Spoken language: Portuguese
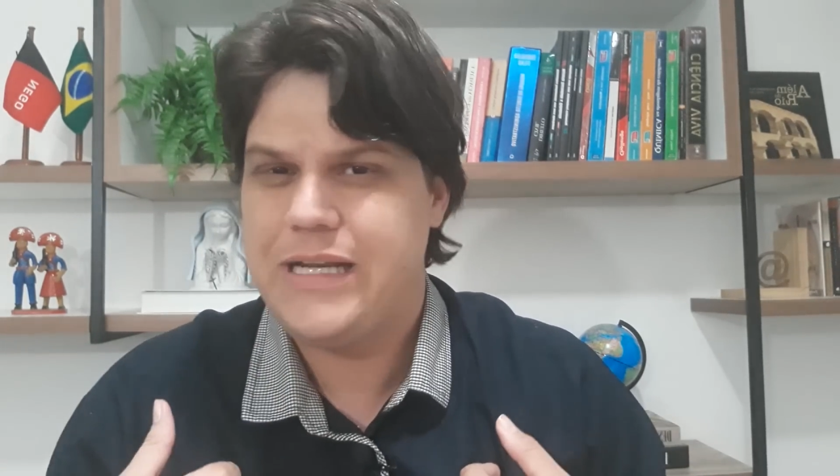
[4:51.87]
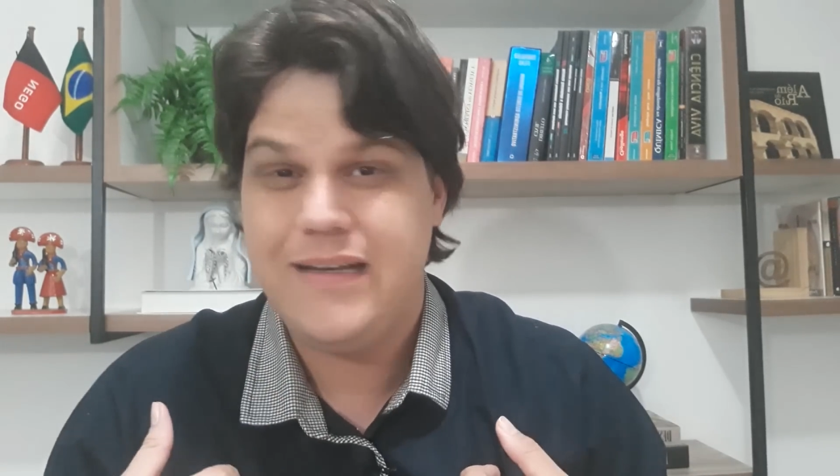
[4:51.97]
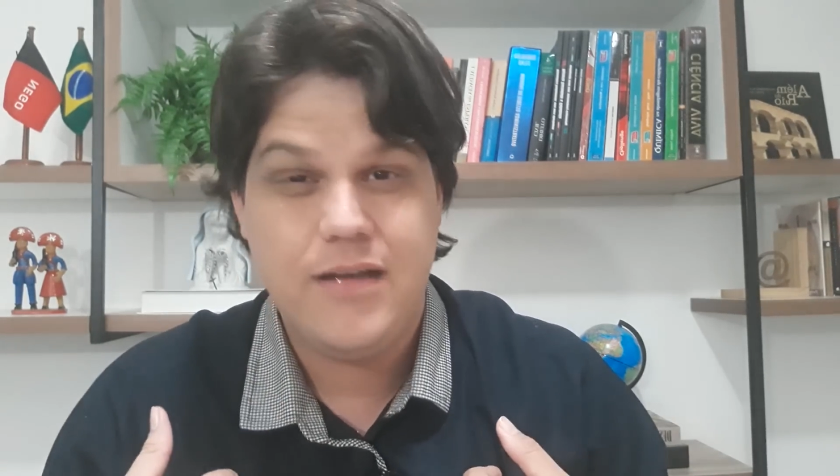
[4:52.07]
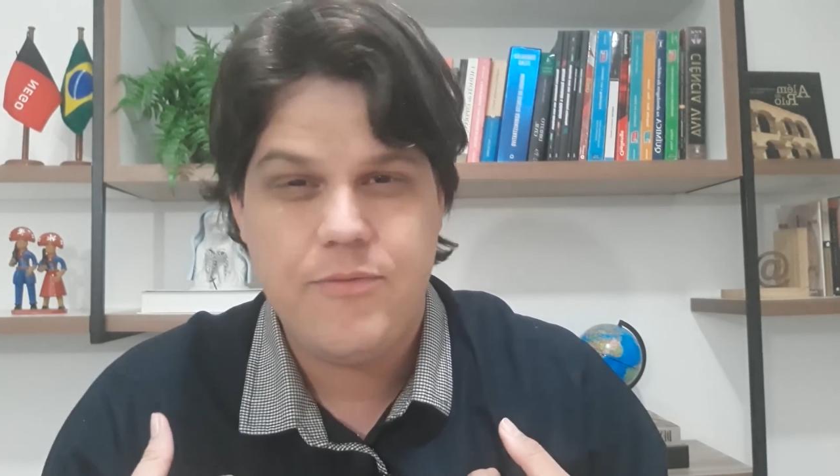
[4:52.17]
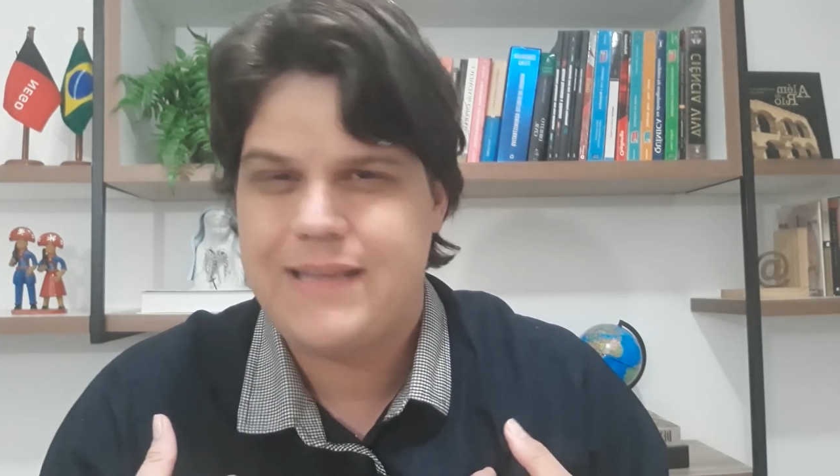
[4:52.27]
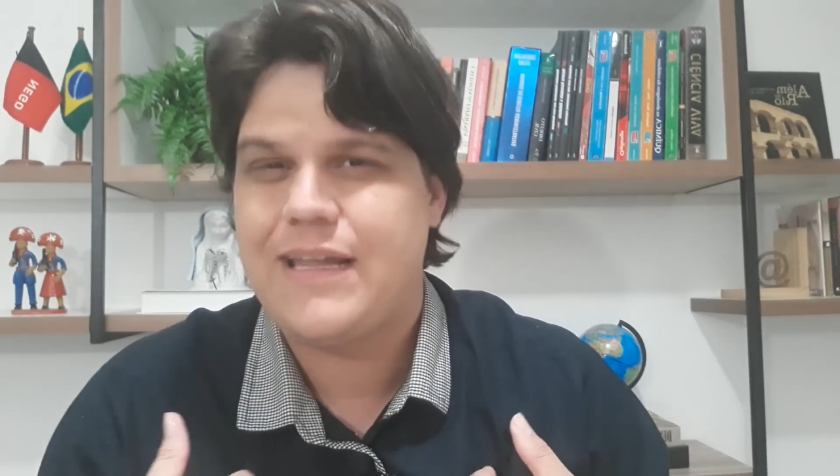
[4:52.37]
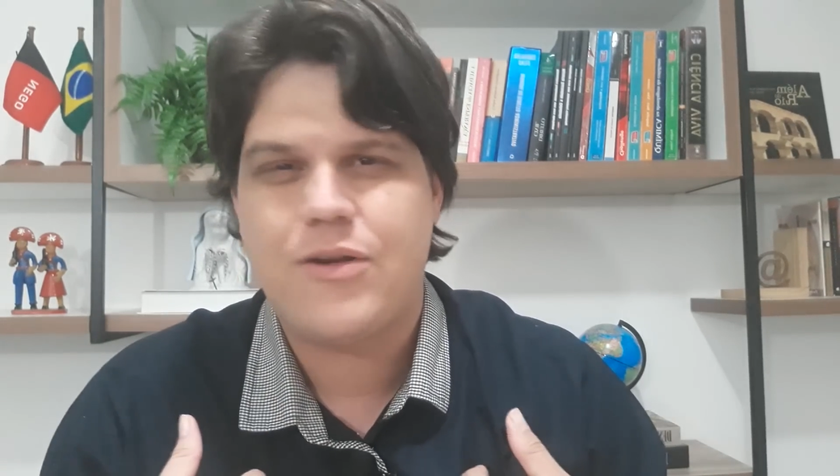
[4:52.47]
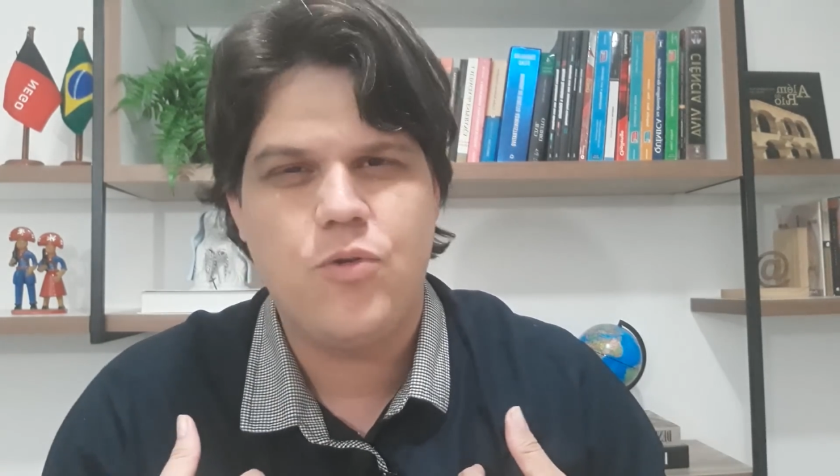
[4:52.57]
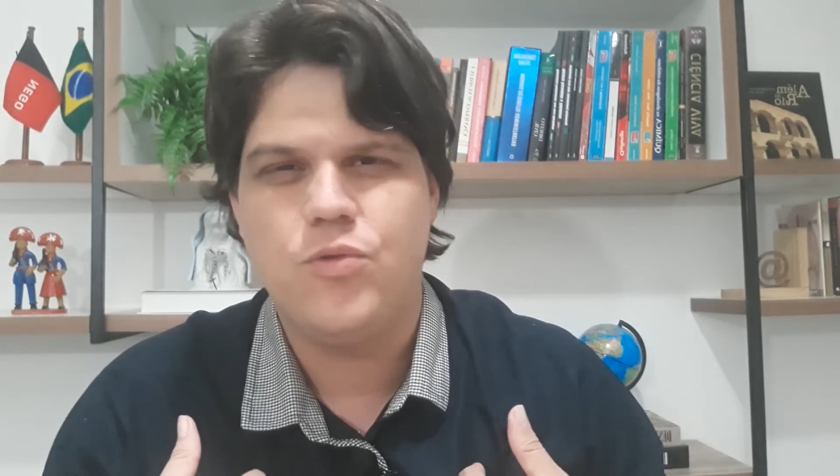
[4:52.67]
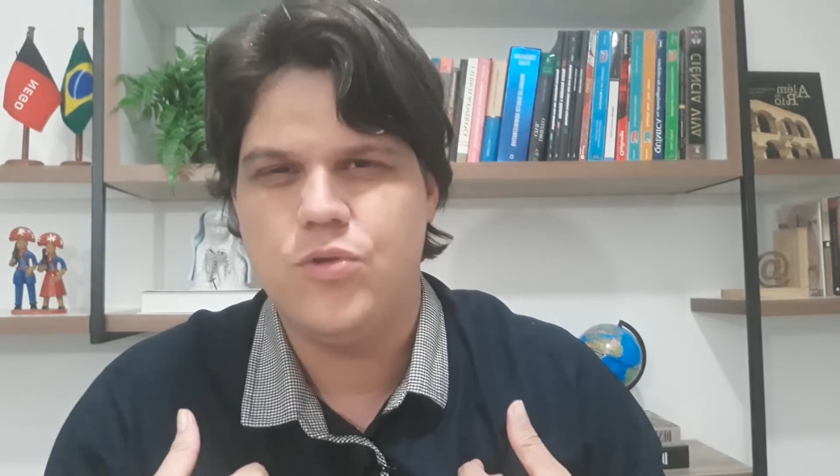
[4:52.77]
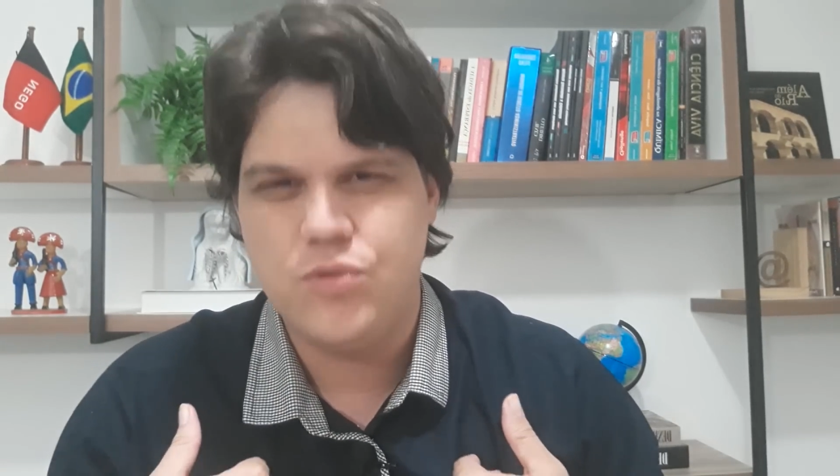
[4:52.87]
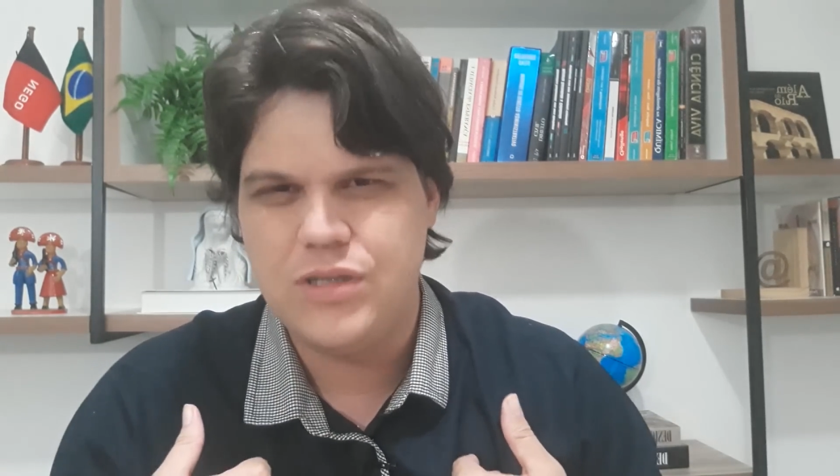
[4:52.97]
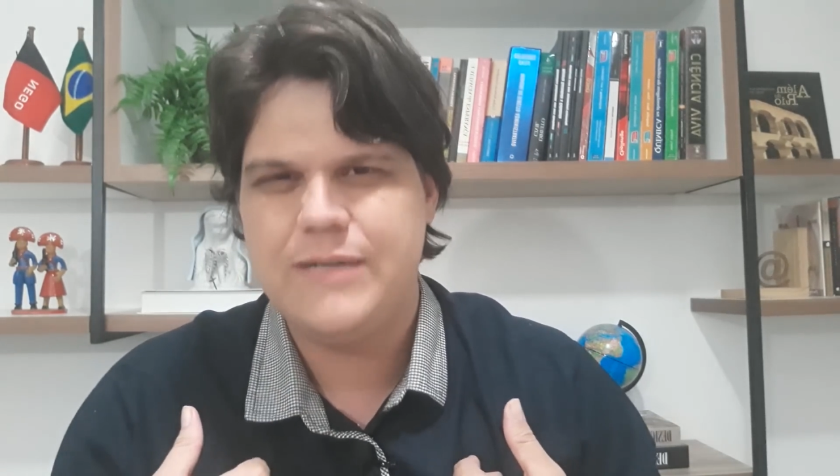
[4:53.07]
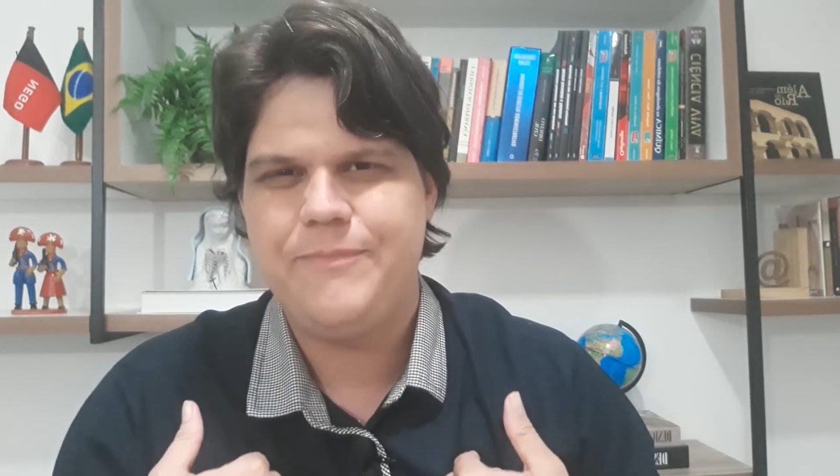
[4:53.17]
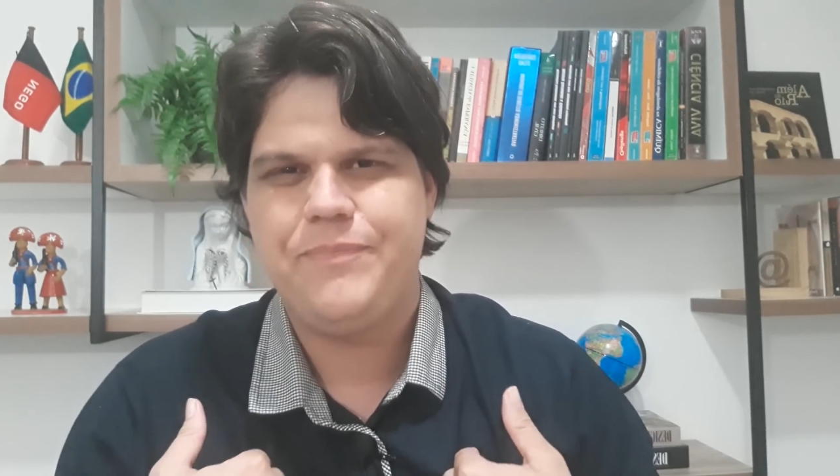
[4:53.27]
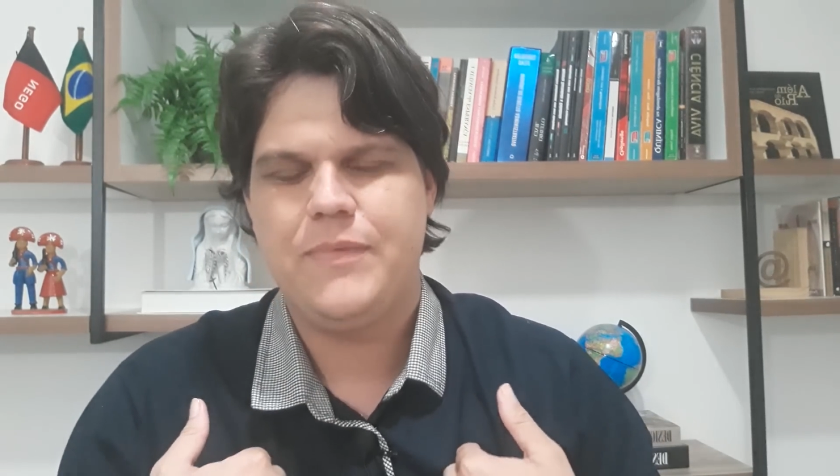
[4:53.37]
ele não atacou o Lula.